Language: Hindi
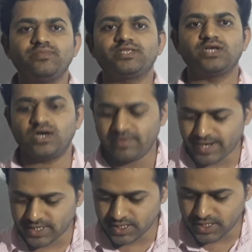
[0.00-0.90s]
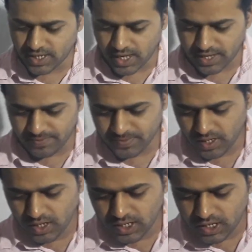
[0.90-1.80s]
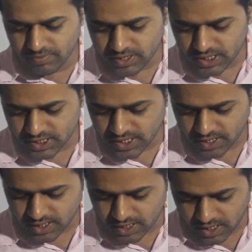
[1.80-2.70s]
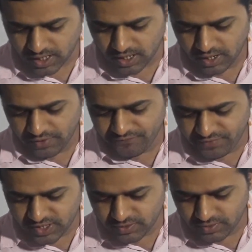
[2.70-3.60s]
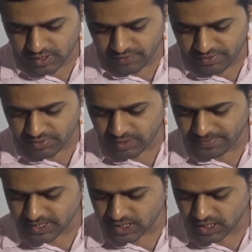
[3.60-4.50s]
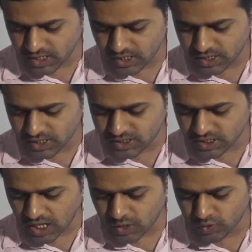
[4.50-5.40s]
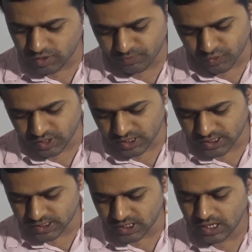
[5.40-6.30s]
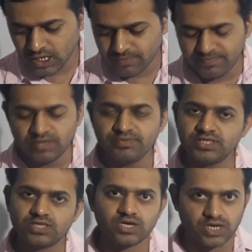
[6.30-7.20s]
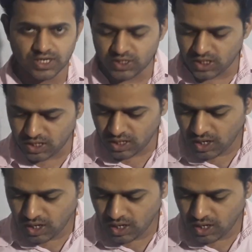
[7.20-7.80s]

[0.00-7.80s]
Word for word: नंबर थर्ड हमारा देखिए क्या है निम्नलिखित शेयर क्रय विवरण पत्र के रिक्त स्थानों की पूर्ति कीजिए बी मीन्स खरीदे